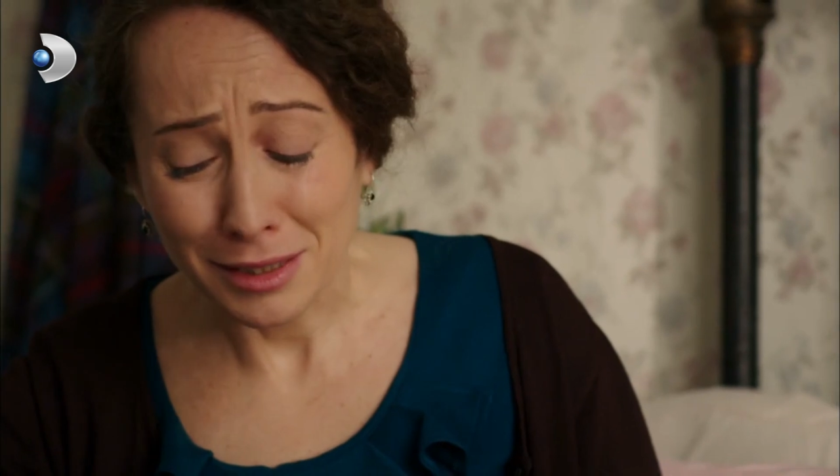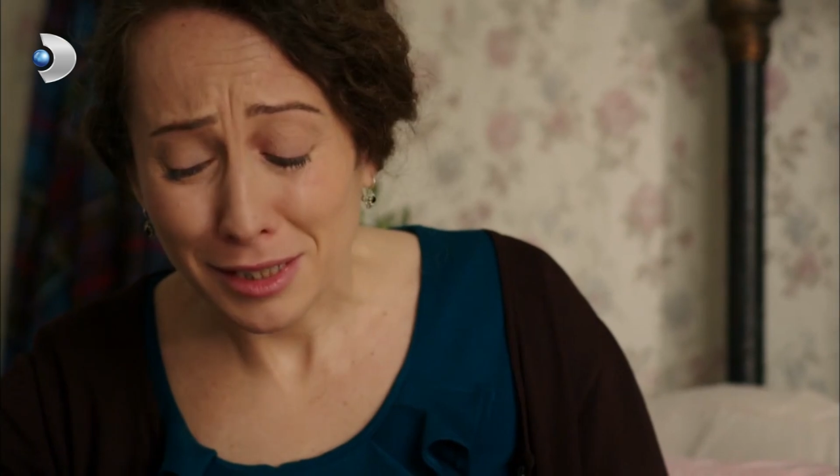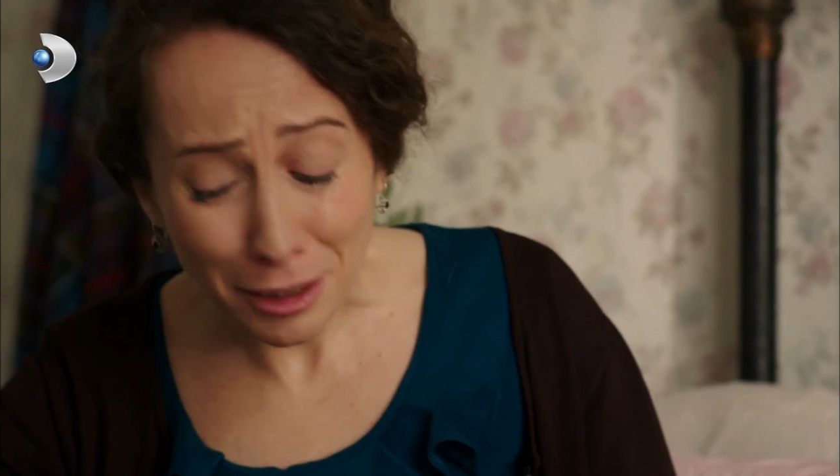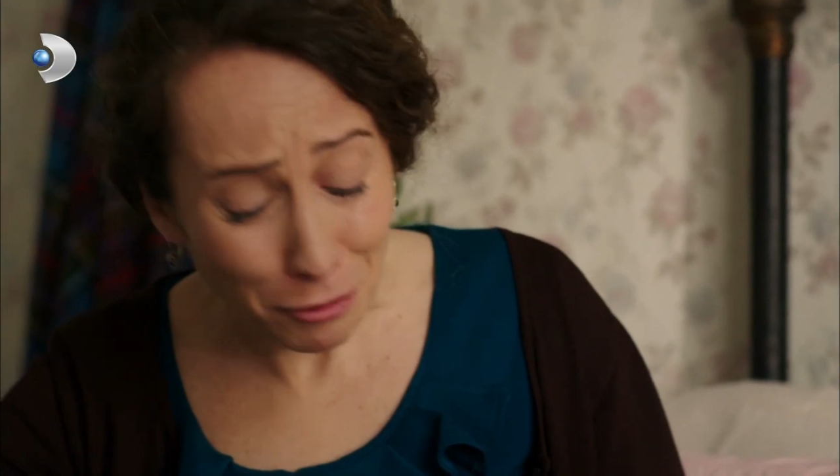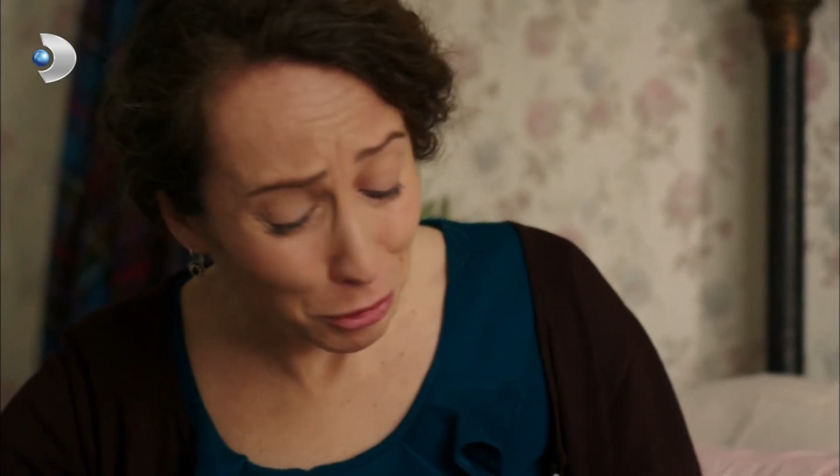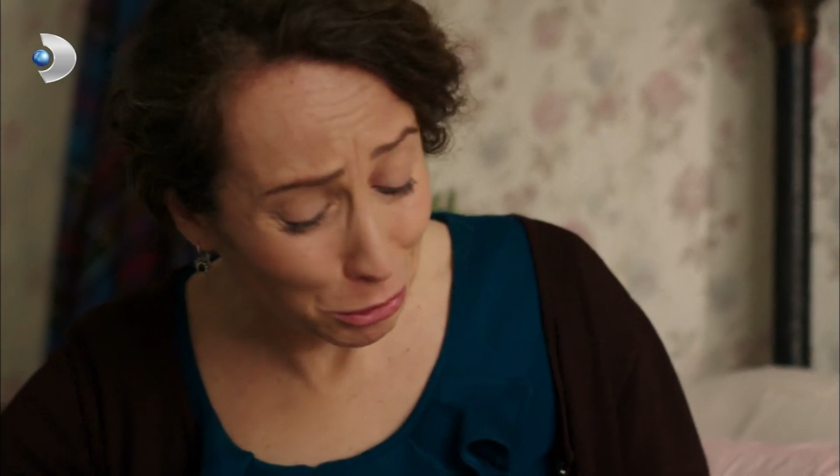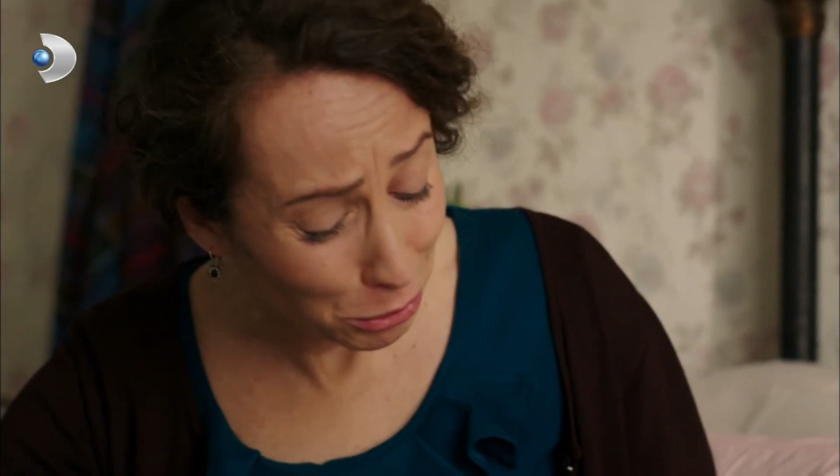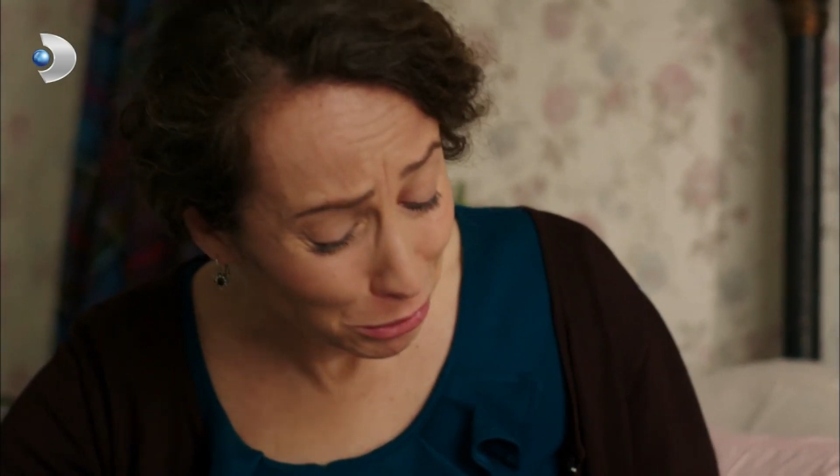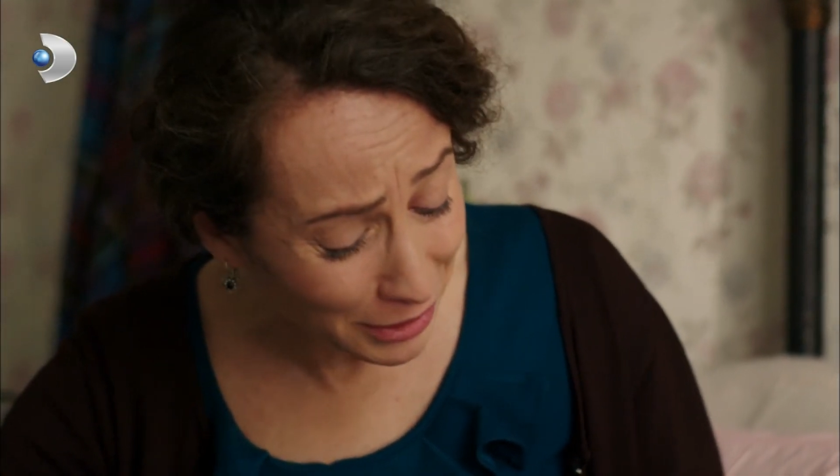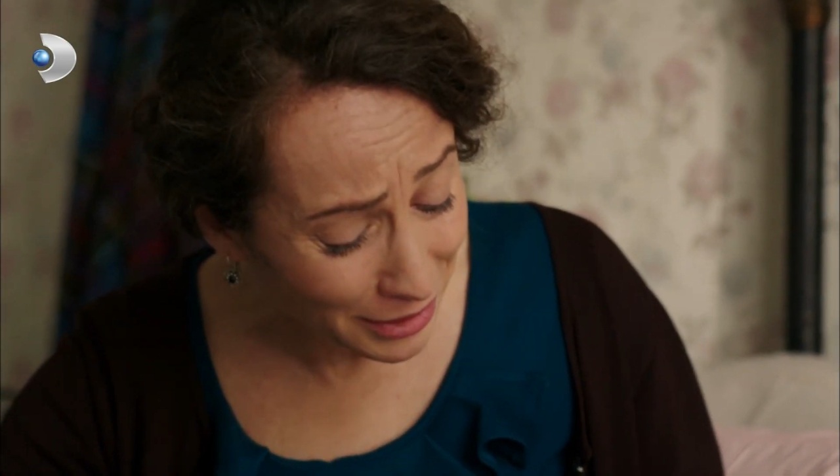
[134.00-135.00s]

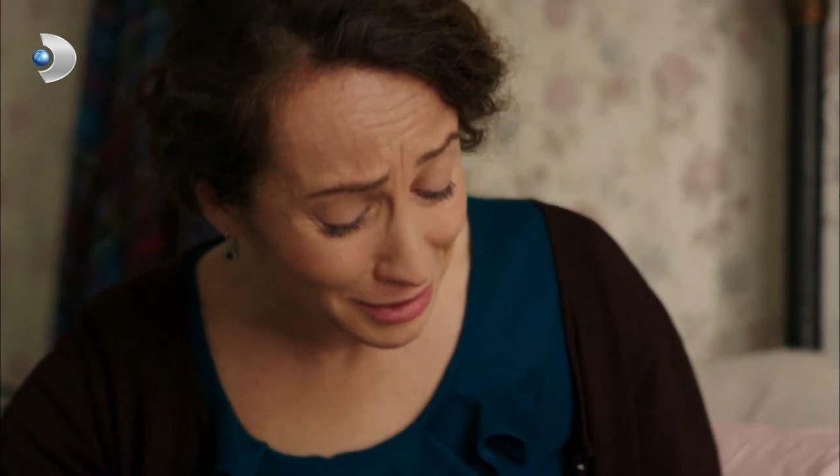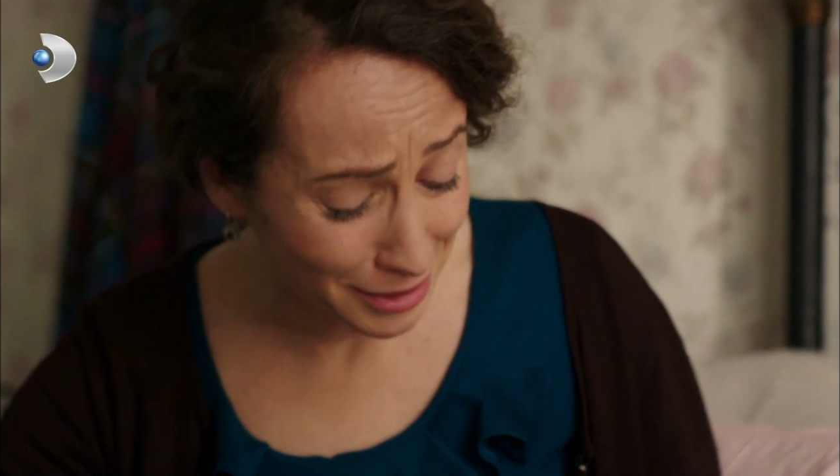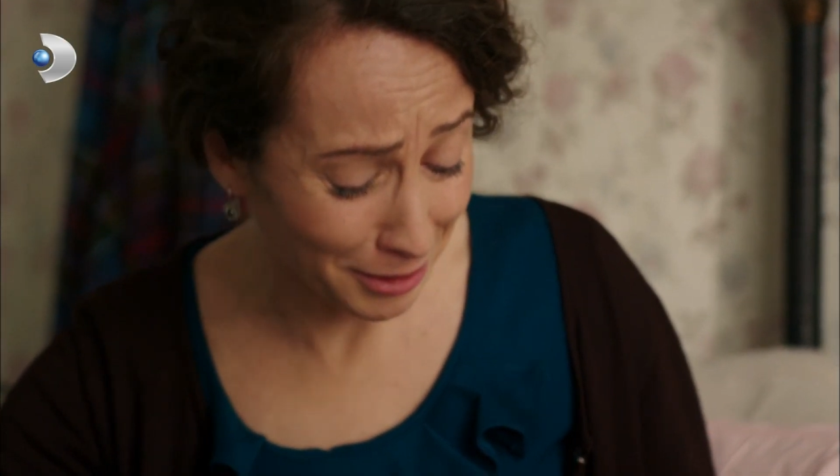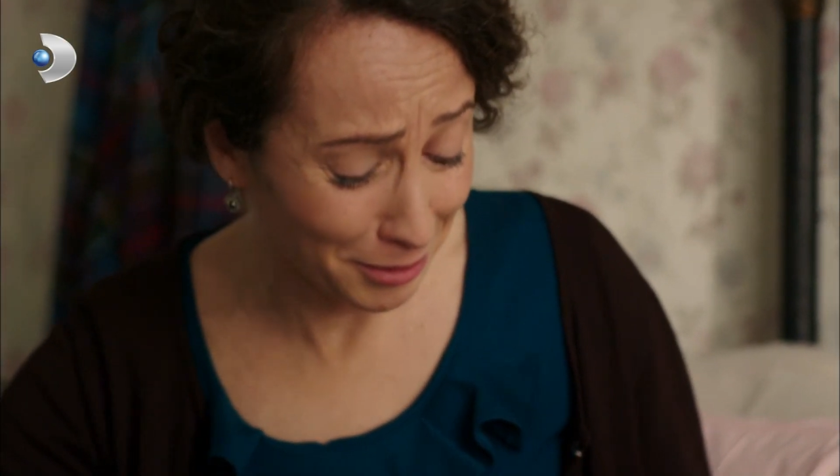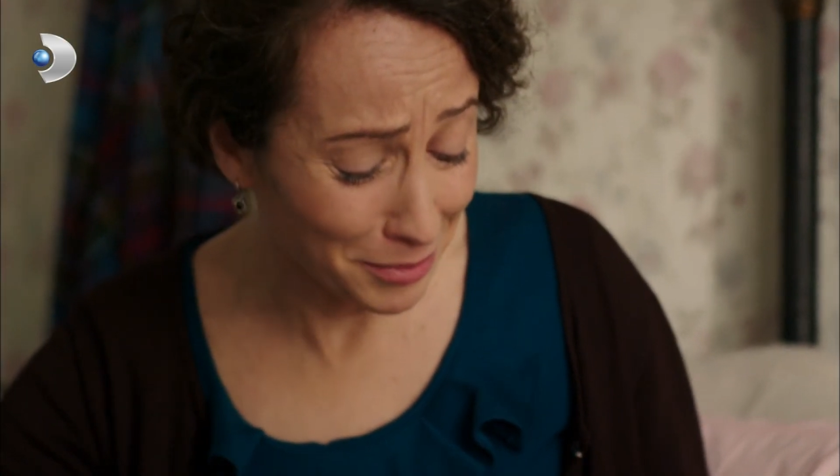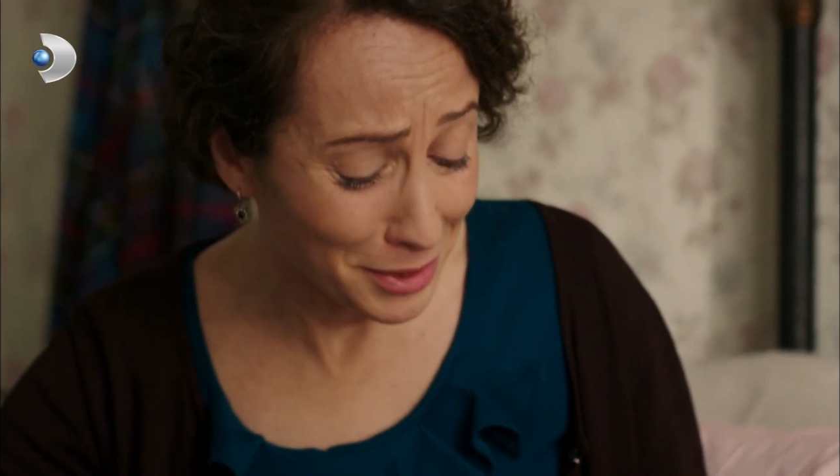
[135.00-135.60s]
Seviyordur kızım,